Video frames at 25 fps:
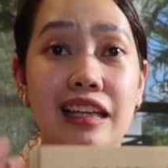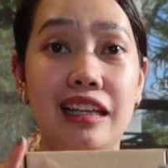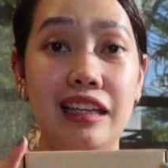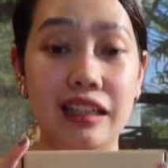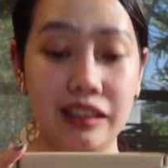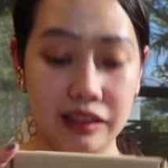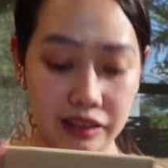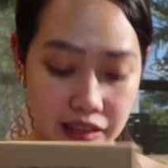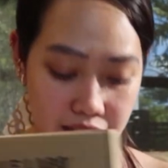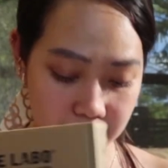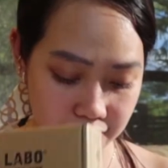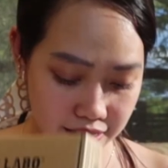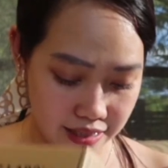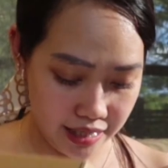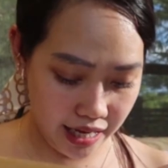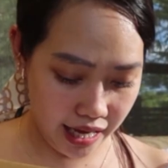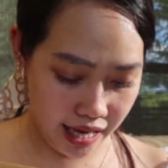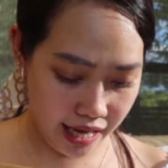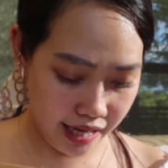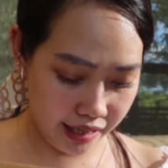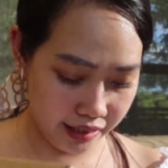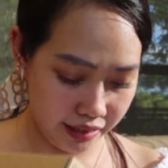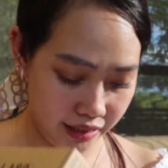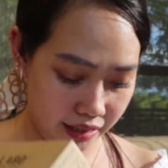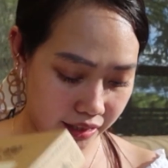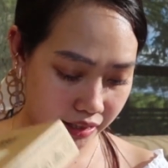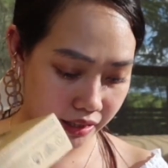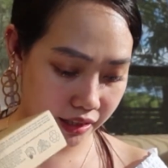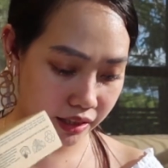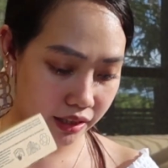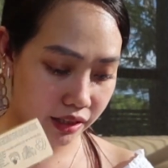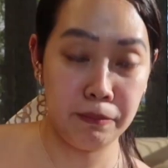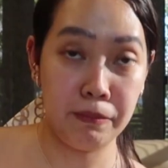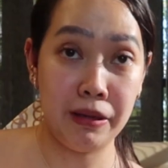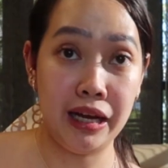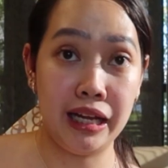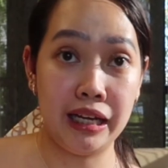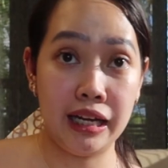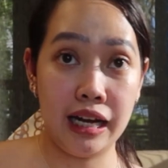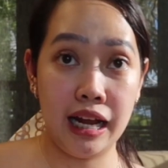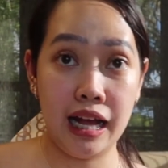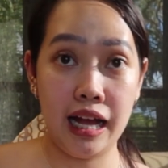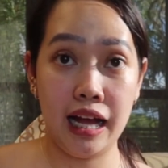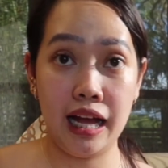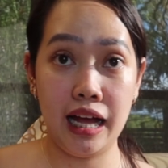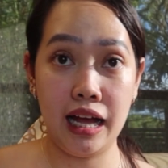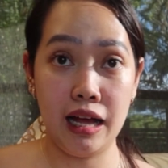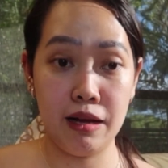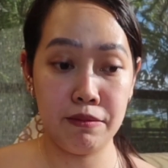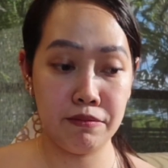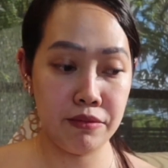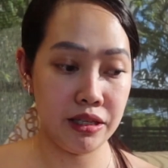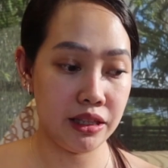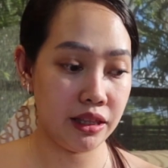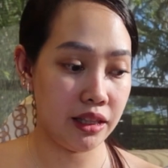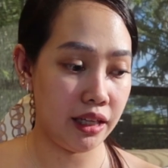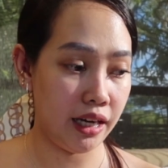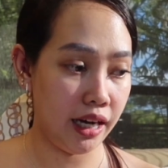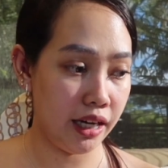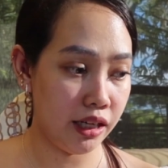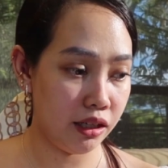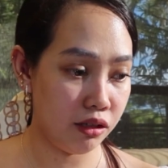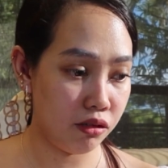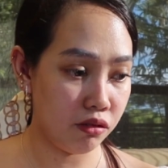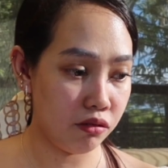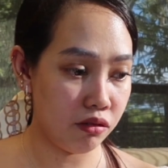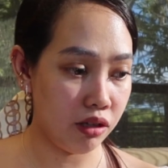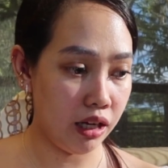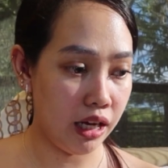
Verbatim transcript: niya lang din sa akin para matry ko